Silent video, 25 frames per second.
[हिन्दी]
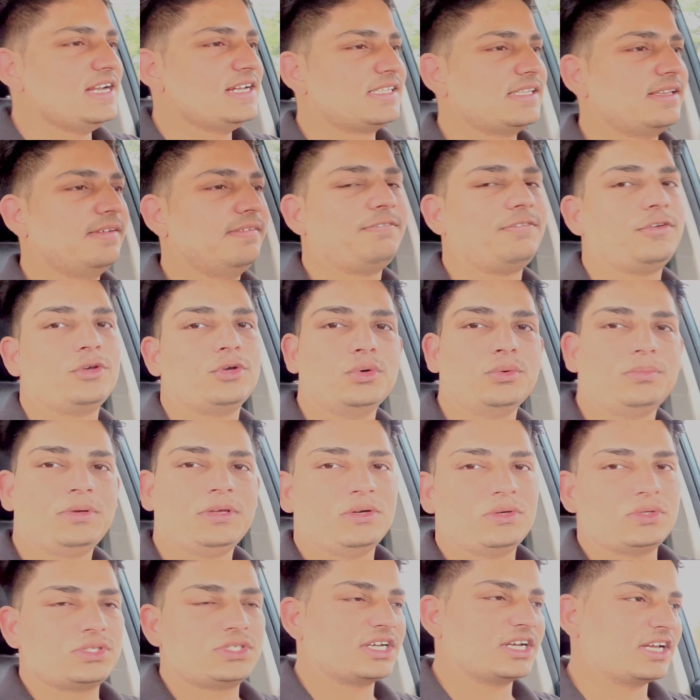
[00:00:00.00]
से व्यू भी
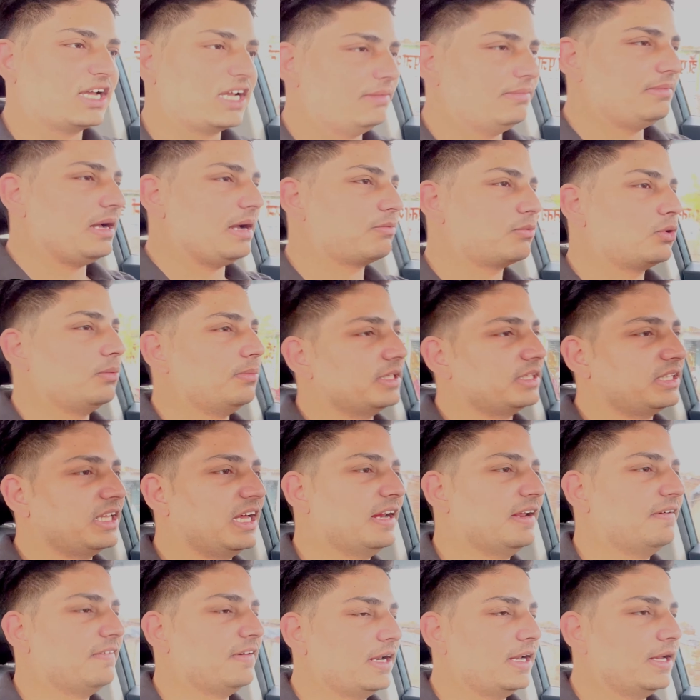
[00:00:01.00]
उस जगह का मैं आपको
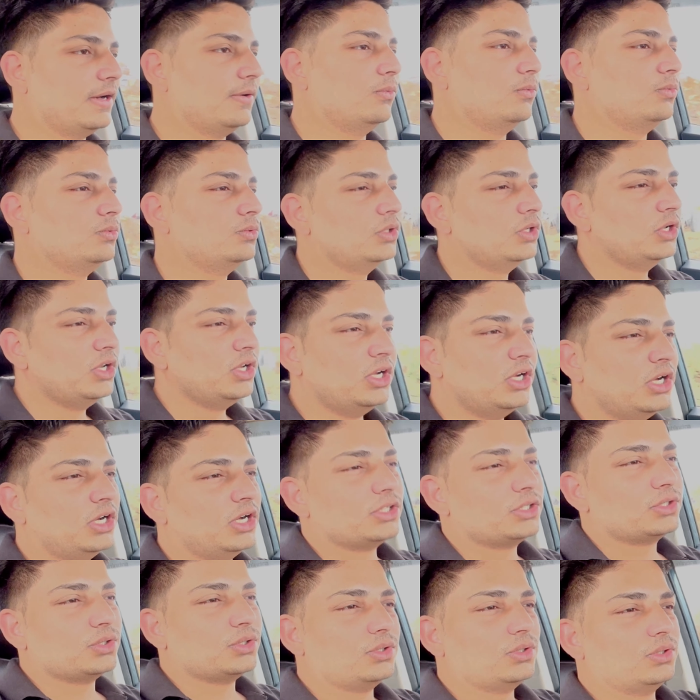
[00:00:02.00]
बताने वाला
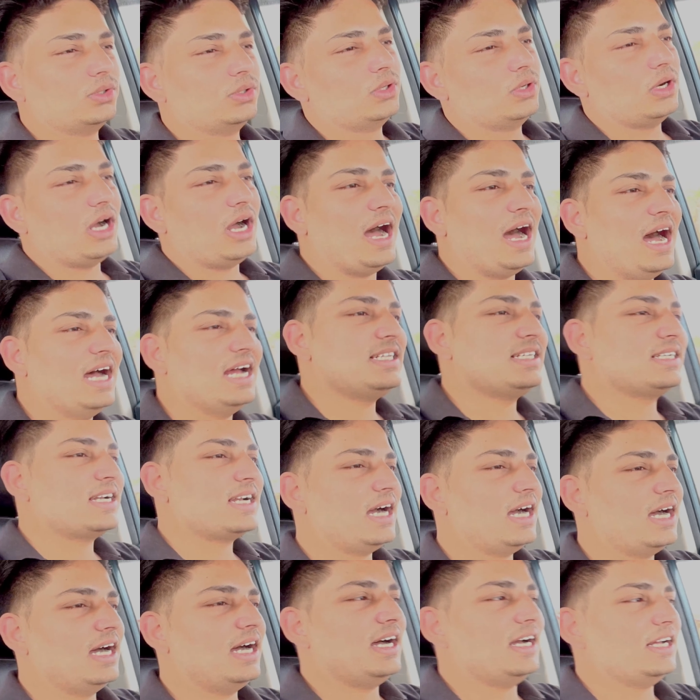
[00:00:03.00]
हूँ तो आज
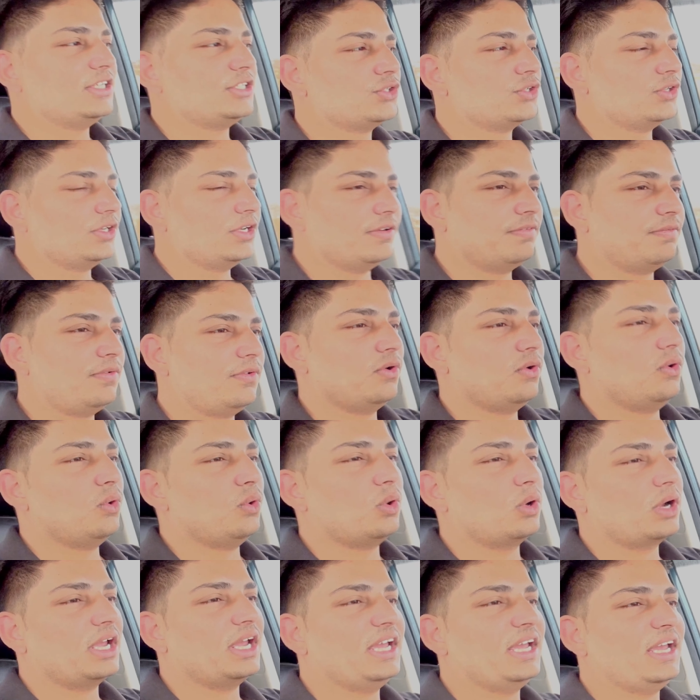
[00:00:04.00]
का जो ये
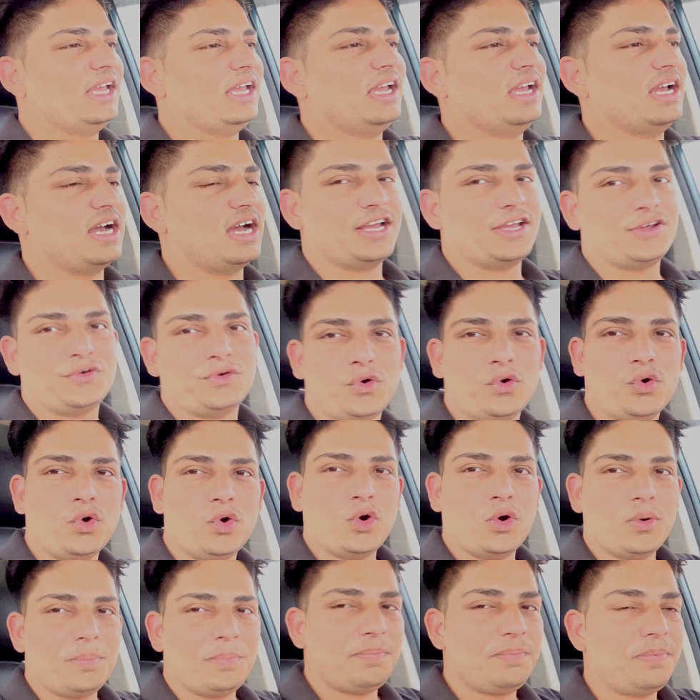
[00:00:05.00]
ब्लॉग है आई
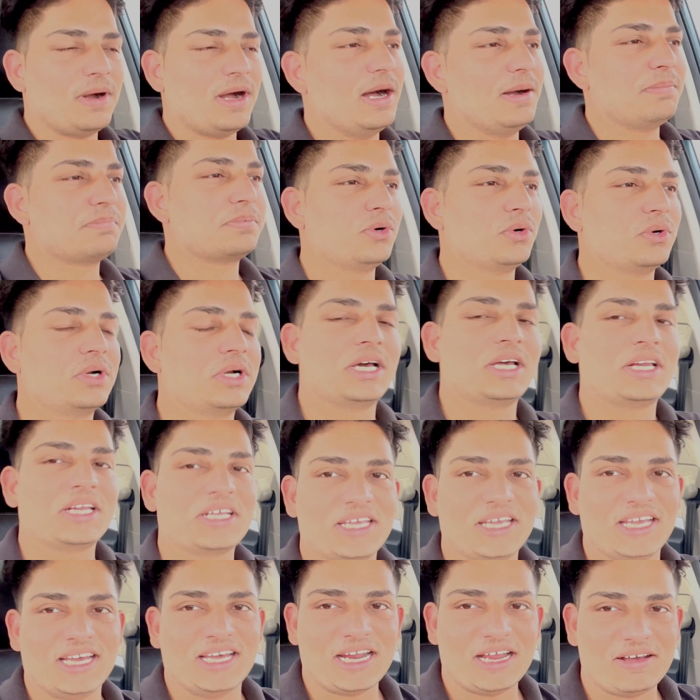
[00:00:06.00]
होप आपको घर
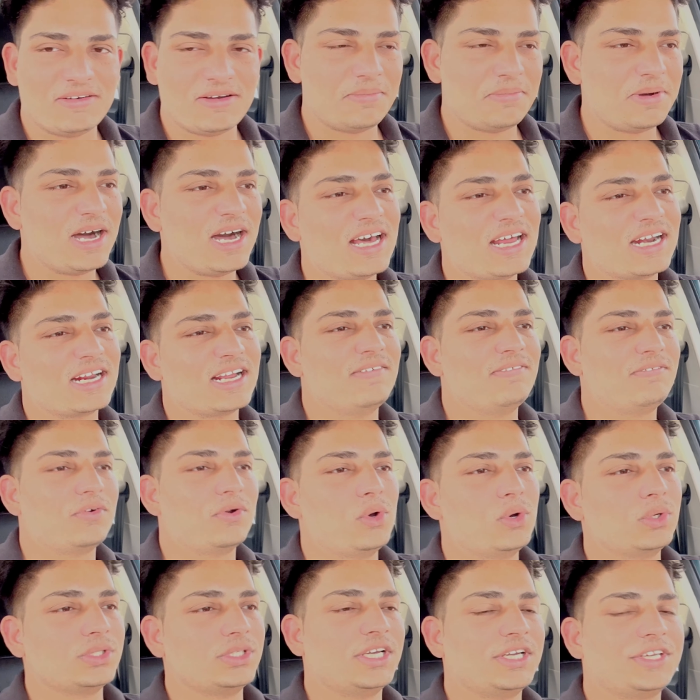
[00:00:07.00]
के अलावा बाहर का
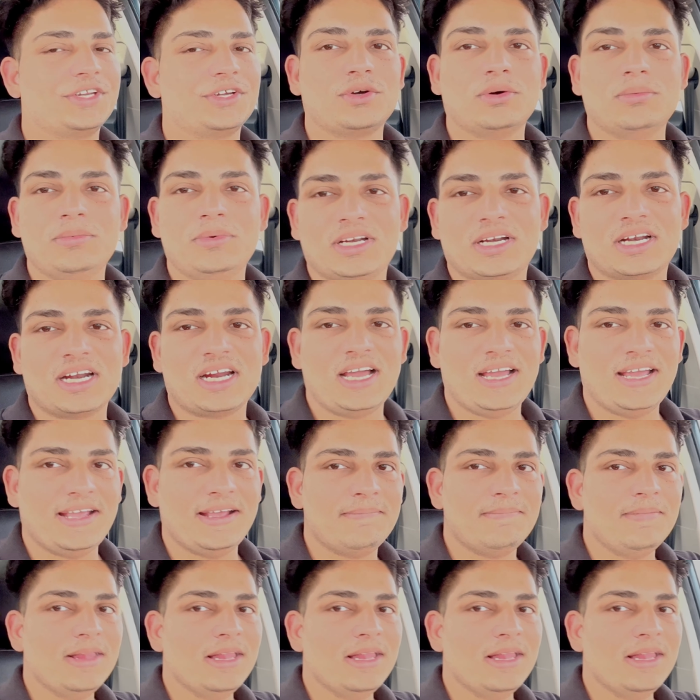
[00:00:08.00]
ब्लॉग देखने को मिल रहा है